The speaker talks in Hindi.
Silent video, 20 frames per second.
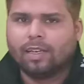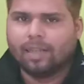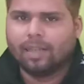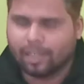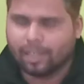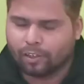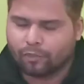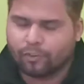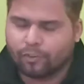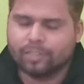
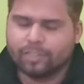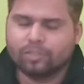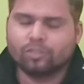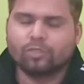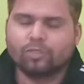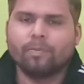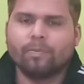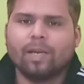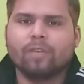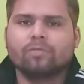हेलो फ्रेंड्स
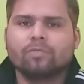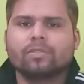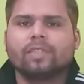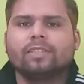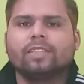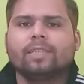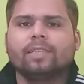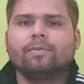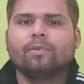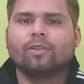दोस्तों मैं हूं
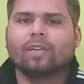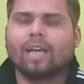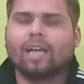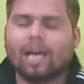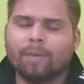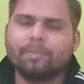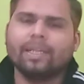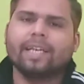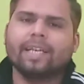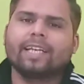संजीव और
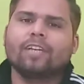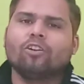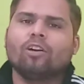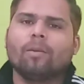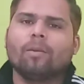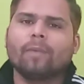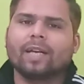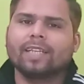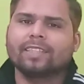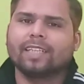आप देख रहे
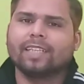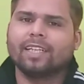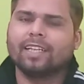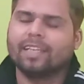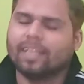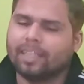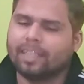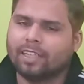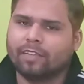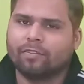हो हमारा
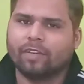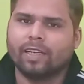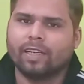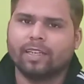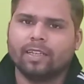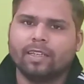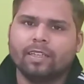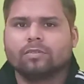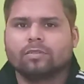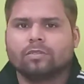चैनल लर्निंग
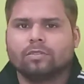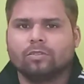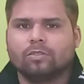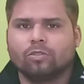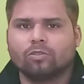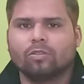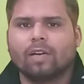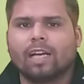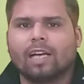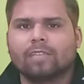फ्राइडे
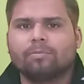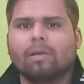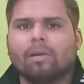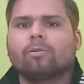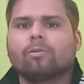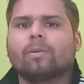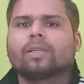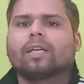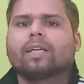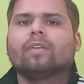दोस्तों आज मैं
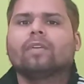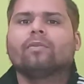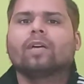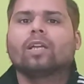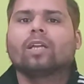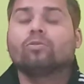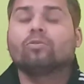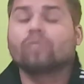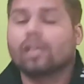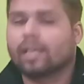आपको बताने
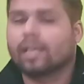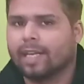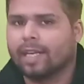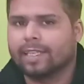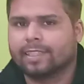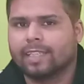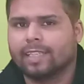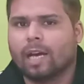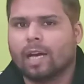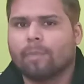वाला हूं कि
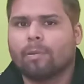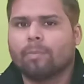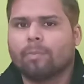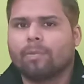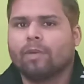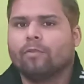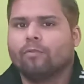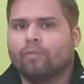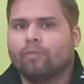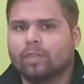कैसे आप
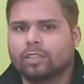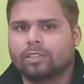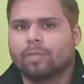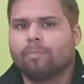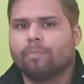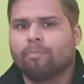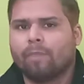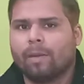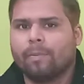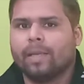अपने
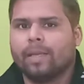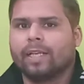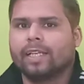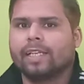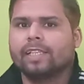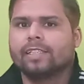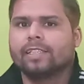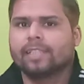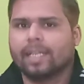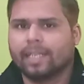व्हाट्सअप
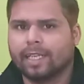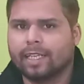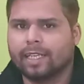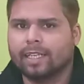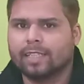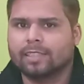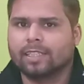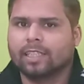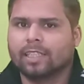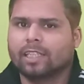पेमेंट की सेटिंग
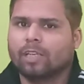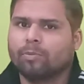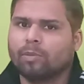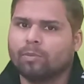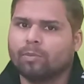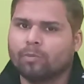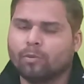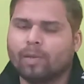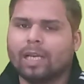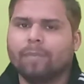कर सकते हैं
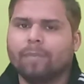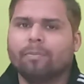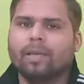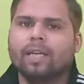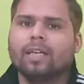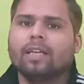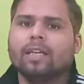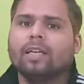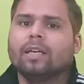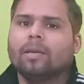अपने मोबाइल
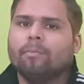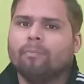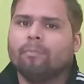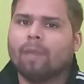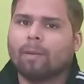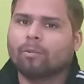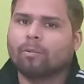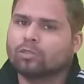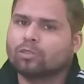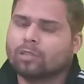पे
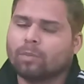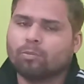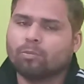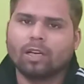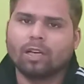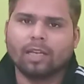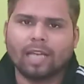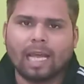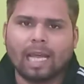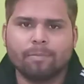मैं आपको उसका
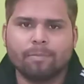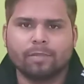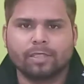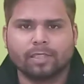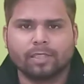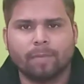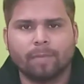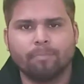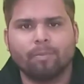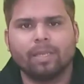पूरा लाइव
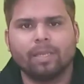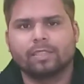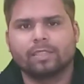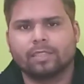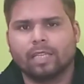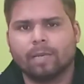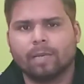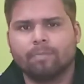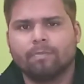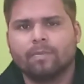स्टेप बाय
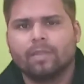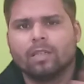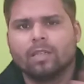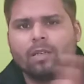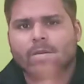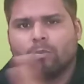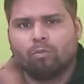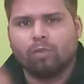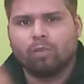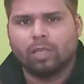स्टेप
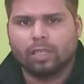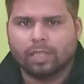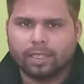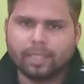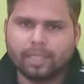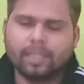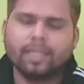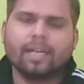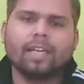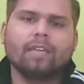पूरा
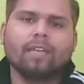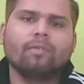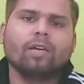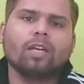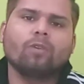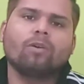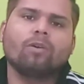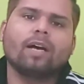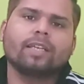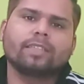करके दिखाने
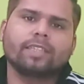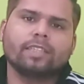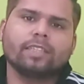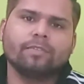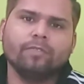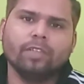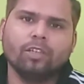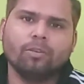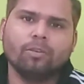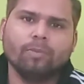वाला हूं आज के
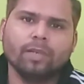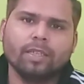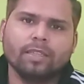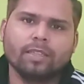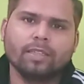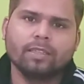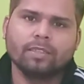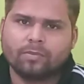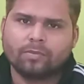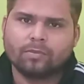इस वीडियो में
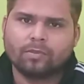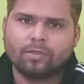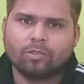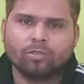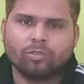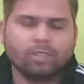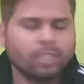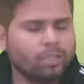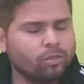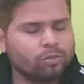
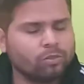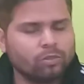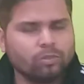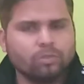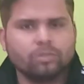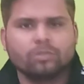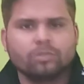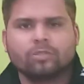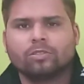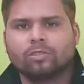तो चलिए
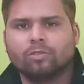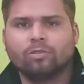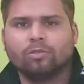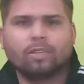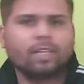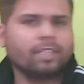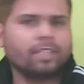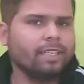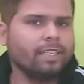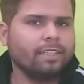दोस्तों शुरू
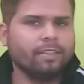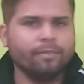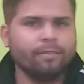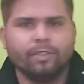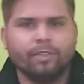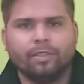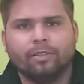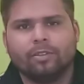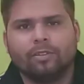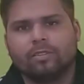करते हैं ये
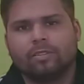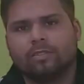वीडियो